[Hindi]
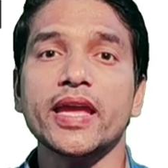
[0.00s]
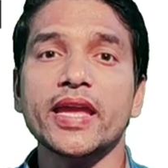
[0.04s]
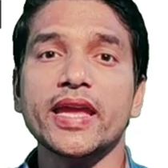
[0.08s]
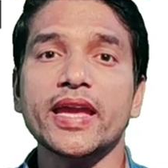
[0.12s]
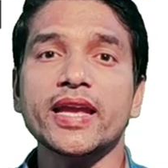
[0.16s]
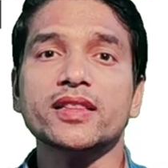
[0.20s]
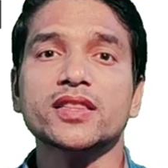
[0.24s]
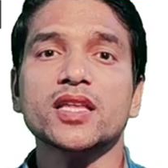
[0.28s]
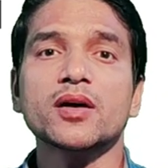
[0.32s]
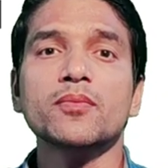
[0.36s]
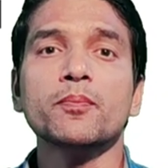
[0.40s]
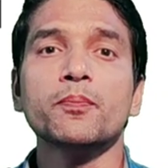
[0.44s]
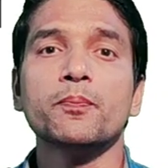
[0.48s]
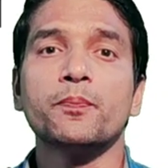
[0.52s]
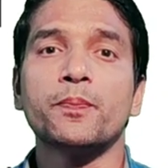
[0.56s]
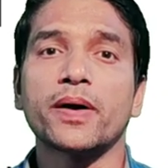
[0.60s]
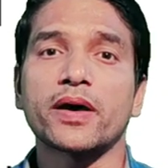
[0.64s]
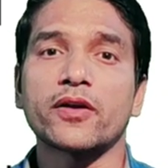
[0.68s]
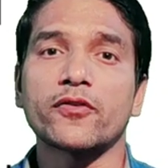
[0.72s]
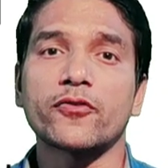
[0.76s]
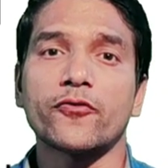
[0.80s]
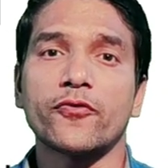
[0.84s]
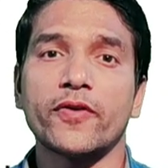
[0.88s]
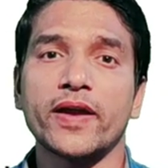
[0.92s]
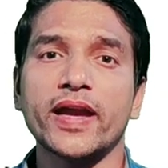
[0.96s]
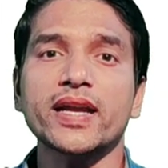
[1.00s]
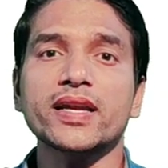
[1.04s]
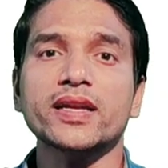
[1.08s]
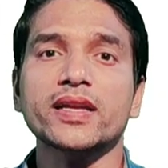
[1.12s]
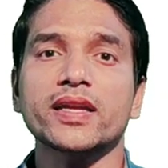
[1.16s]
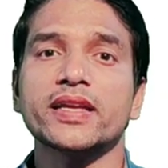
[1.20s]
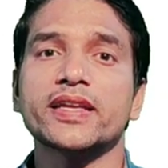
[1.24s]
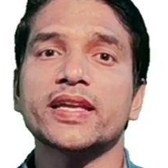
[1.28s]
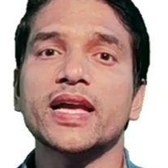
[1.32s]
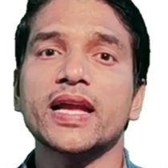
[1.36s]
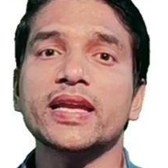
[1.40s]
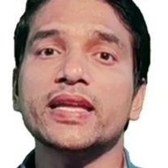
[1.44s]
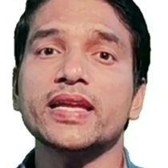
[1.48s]
एकदम
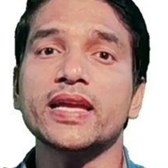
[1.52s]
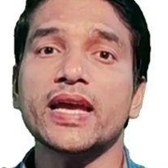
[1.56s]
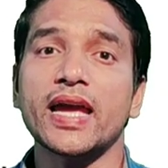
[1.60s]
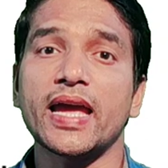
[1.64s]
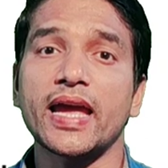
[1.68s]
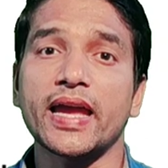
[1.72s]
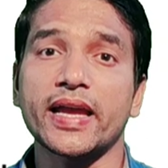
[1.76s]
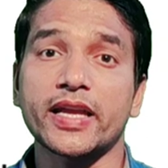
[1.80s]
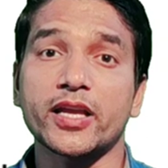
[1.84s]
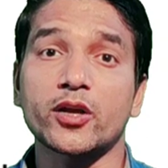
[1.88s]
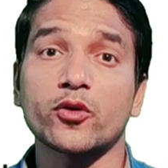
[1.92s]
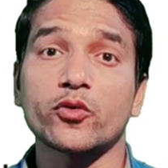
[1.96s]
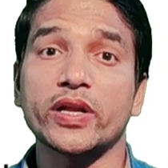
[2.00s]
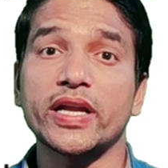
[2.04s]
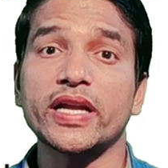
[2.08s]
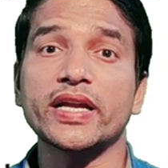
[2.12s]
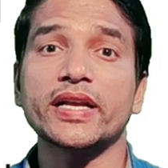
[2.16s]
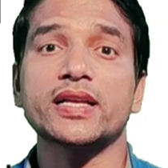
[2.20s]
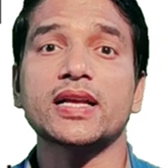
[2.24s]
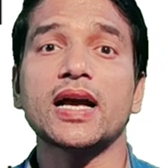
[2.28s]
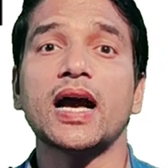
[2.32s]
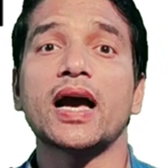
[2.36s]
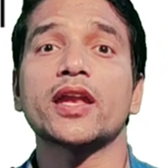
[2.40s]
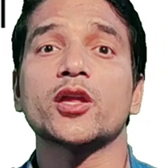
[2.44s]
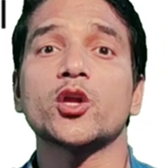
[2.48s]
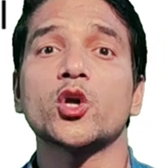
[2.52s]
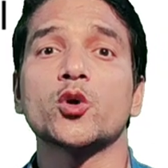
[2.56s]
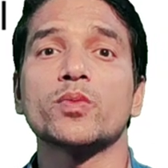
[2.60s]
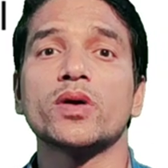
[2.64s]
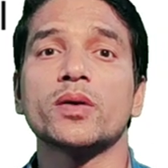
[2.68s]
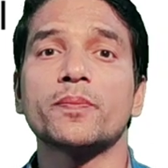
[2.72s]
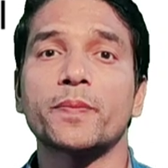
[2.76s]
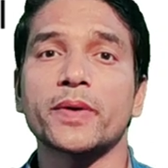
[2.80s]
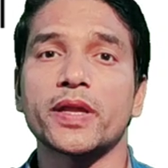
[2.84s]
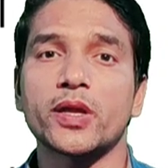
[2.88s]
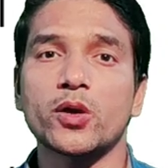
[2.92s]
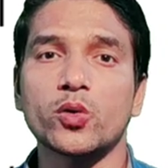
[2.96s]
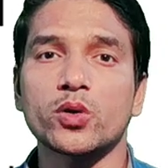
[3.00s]
परफेक्ट यानी एक्यूरेट कार्यों
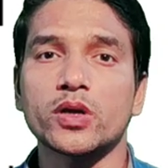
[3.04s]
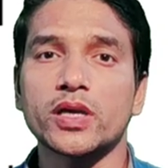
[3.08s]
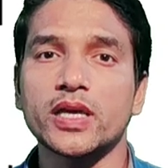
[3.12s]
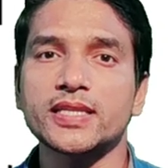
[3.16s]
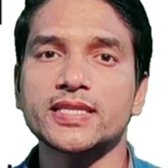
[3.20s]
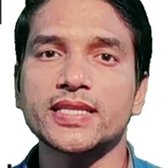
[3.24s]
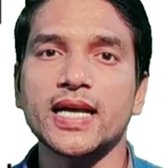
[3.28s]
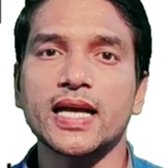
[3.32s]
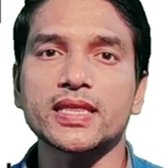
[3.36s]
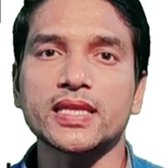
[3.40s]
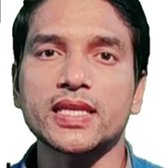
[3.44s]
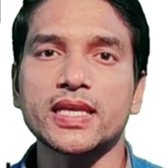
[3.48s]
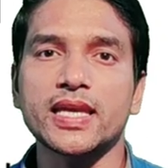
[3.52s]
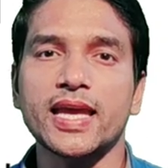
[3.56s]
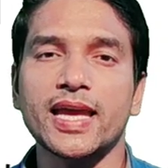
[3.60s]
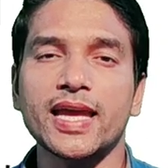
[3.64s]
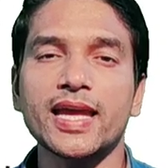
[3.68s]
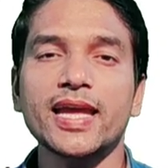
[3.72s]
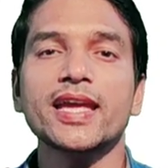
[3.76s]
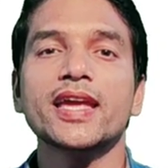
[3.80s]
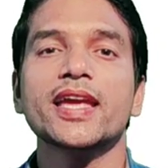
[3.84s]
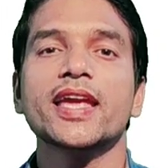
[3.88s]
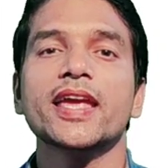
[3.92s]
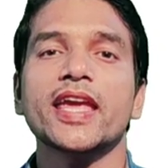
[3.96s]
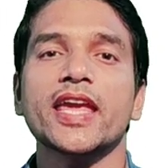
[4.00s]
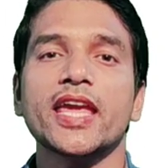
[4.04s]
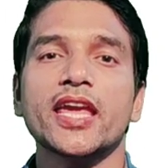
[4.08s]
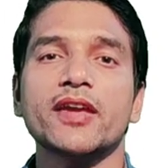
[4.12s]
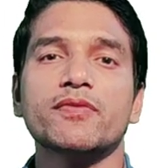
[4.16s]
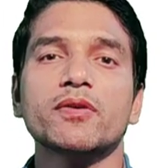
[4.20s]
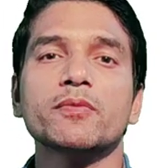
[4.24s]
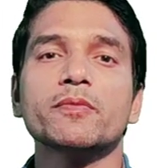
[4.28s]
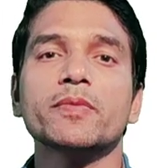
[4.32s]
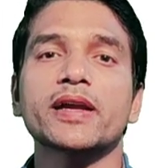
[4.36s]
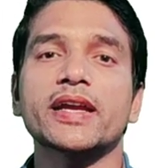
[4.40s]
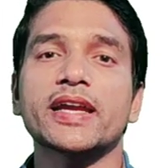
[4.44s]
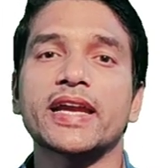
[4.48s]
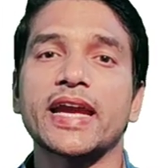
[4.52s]
में प्रयोग की जाती है
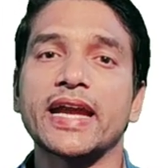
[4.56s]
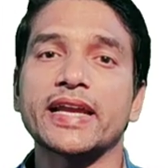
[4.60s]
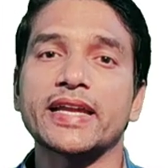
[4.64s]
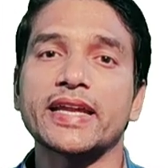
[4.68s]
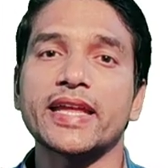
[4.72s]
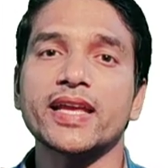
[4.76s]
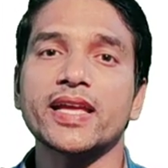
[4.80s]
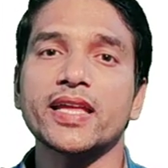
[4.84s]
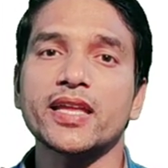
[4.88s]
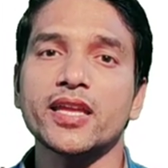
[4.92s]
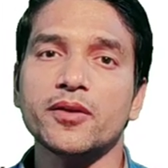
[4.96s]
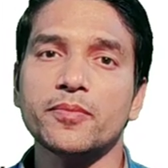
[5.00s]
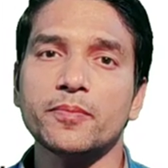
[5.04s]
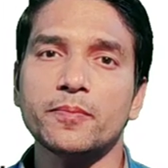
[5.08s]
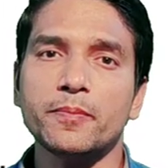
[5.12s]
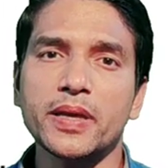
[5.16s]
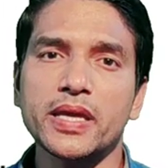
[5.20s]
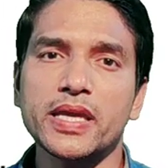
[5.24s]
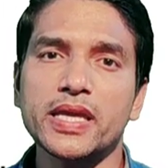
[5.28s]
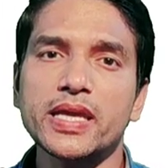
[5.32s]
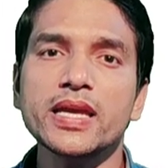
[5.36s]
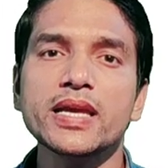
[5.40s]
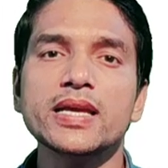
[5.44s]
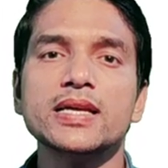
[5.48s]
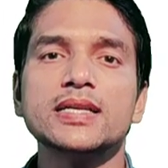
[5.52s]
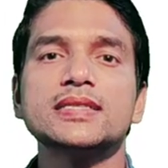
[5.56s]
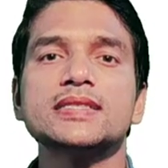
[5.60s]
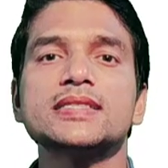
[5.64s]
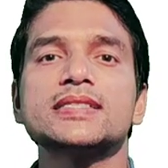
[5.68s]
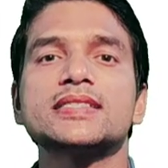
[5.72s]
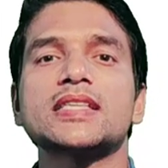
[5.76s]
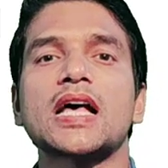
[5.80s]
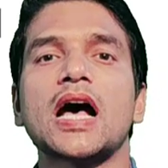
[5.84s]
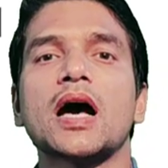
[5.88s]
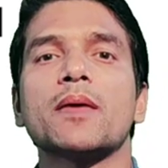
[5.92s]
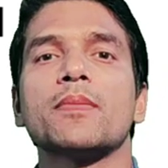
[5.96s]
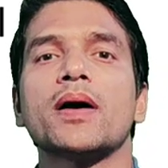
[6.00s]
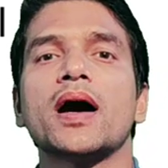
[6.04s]
एवं कैटेगरी बी
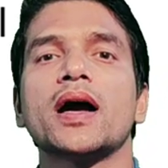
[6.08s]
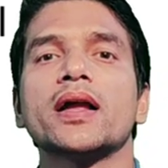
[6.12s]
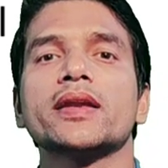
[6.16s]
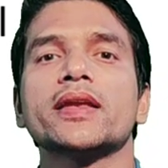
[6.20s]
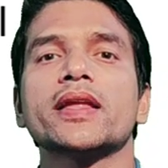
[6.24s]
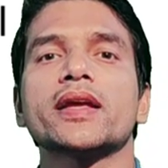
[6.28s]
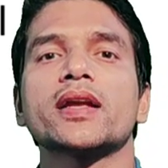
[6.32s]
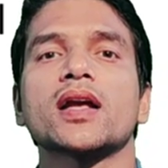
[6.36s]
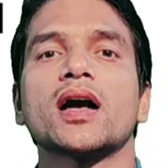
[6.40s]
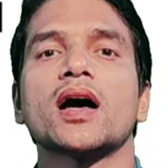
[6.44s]
सामान्य